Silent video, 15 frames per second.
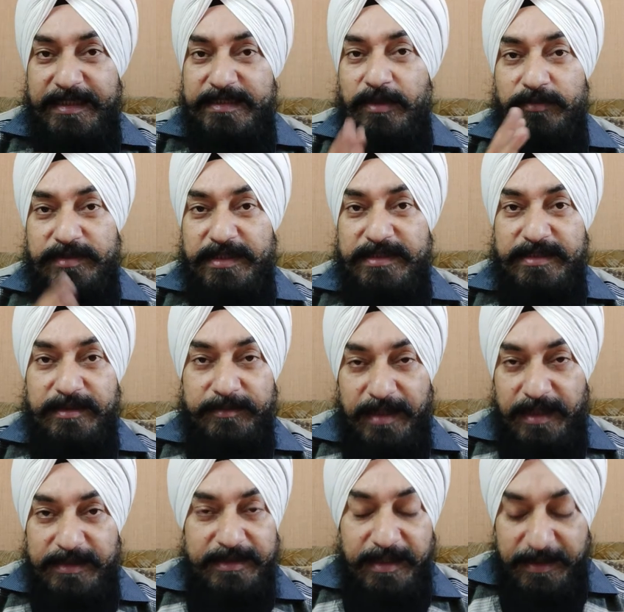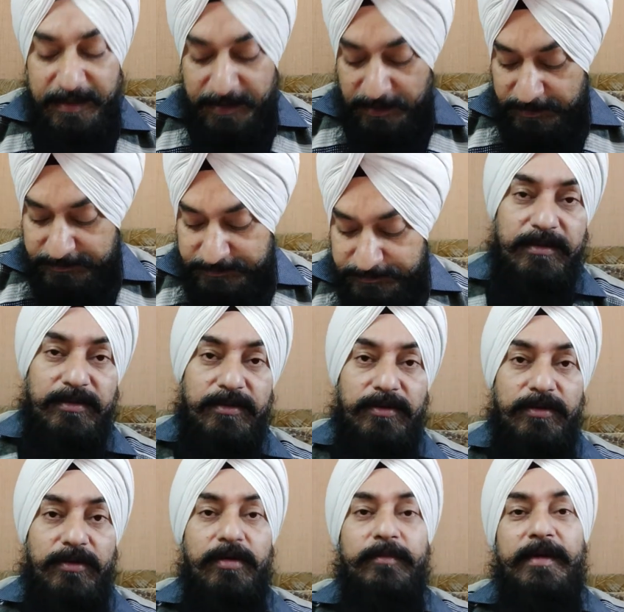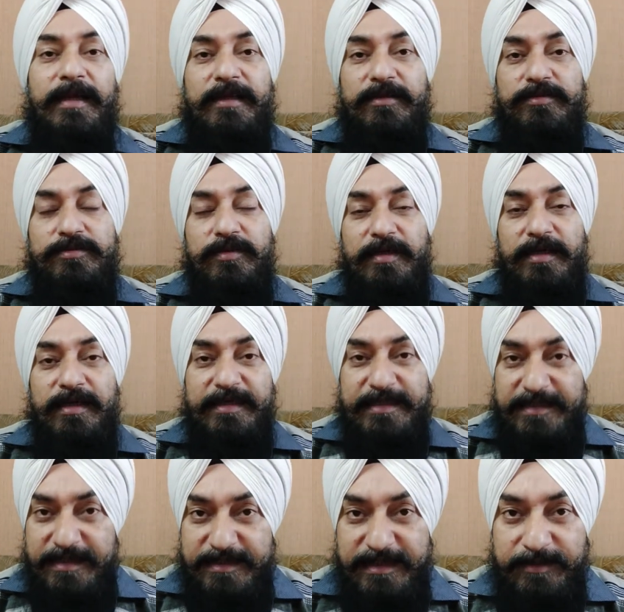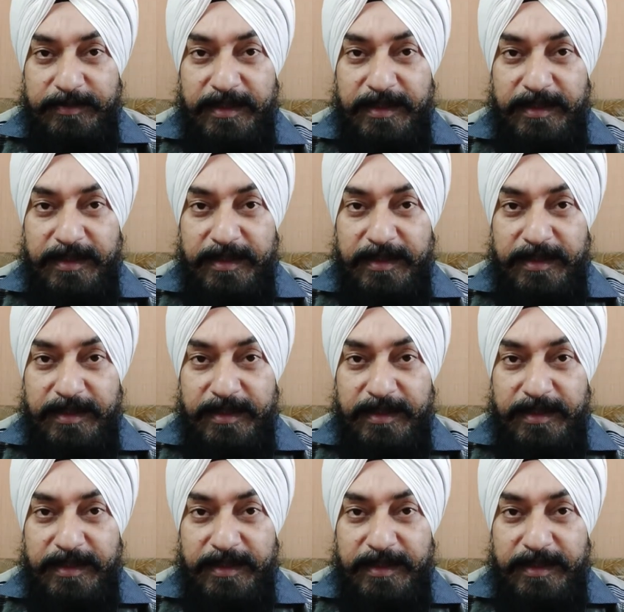साउंड सिस्टम डाल दिया गया है कुल मिलाकर दोस्तों अगर निष्कर्ष की